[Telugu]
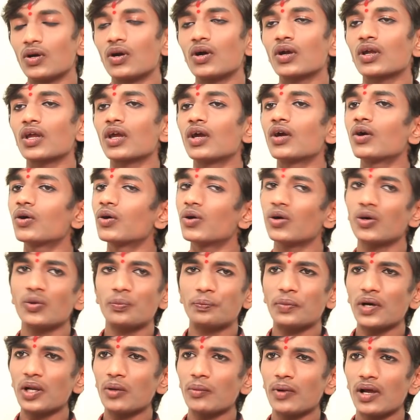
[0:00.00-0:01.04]
ఓకే
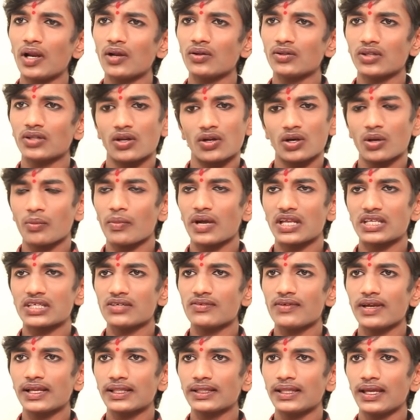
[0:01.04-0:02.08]
ఉప్పల్ బాలు తను ఒక మంచి
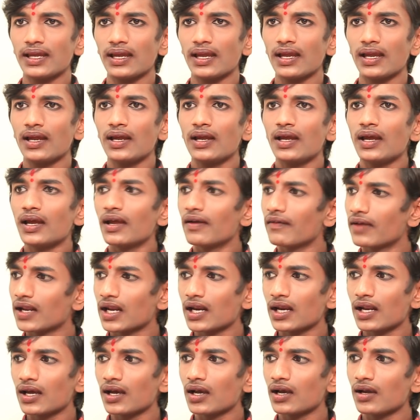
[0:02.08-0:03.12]
వ్యక్తి
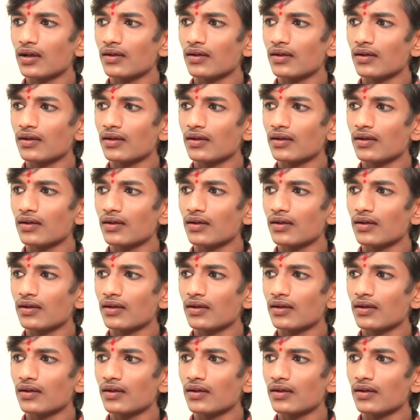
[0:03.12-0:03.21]
ఎవరన్నా